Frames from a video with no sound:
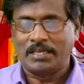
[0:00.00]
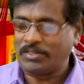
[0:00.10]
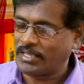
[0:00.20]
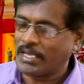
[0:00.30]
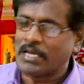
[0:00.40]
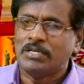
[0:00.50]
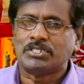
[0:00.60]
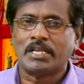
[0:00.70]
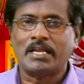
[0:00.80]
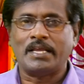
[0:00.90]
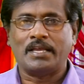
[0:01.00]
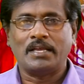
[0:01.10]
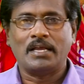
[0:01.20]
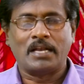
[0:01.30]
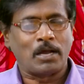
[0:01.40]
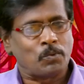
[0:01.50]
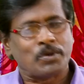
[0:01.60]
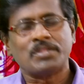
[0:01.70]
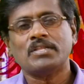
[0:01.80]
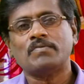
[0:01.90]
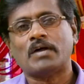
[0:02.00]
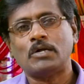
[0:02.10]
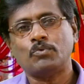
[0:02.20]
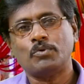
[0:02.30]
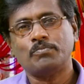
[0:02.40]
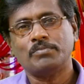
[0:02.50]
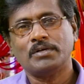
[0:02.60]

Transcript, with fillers: இத்தகைய அருள் செயலை நாம் உணர்ந்து வாழ்வோம்